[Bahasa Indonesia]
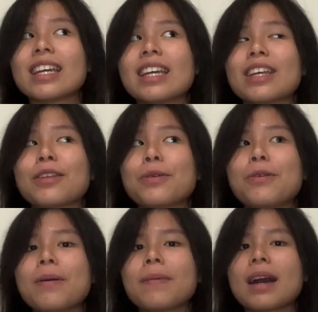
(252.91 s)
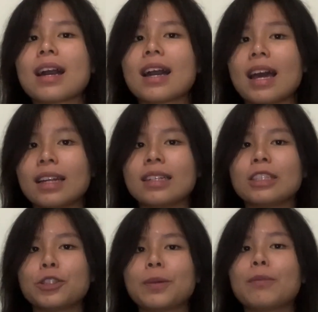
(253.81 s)
itu tuh gue makan
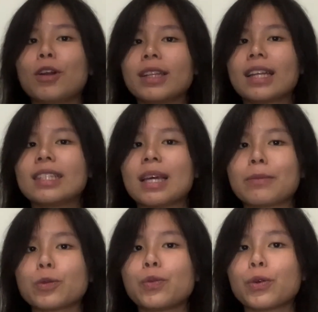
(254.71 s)
cuma boleh dari jam 10